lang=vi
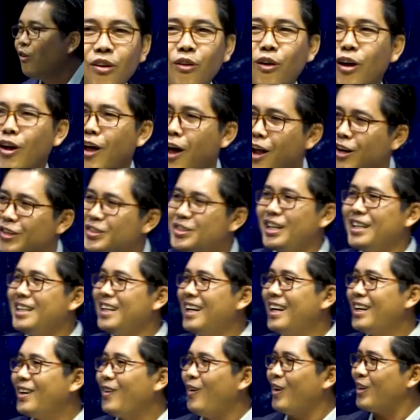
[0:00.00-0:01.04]
quạt on chất
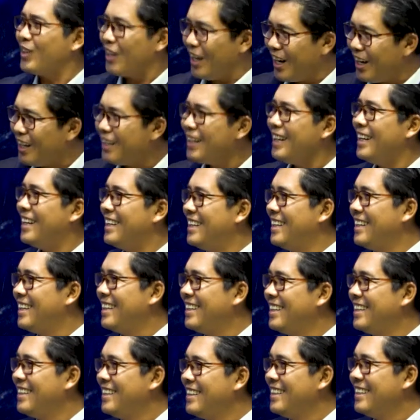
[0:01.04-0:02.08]
à quạt khăng à
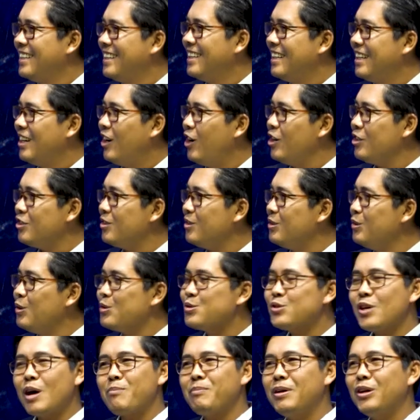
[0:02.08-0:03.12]
ơi vô
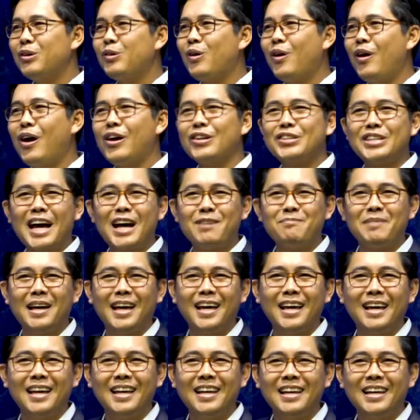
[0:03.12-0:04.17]
sập ấy có o cham này
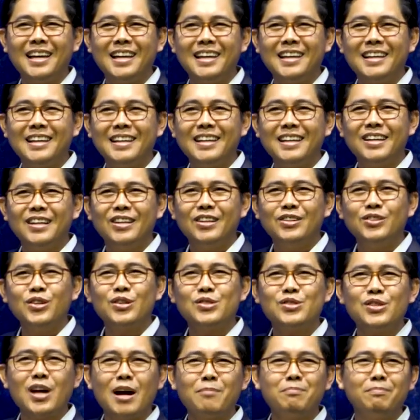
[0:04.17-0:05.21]

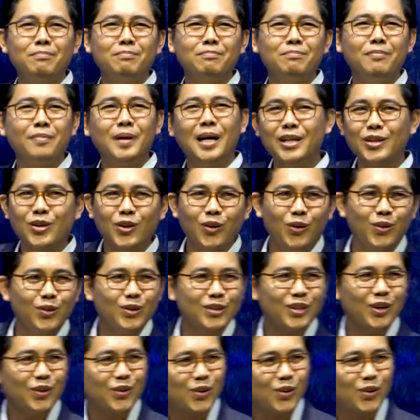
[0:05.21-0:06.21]
Joseph mến con ta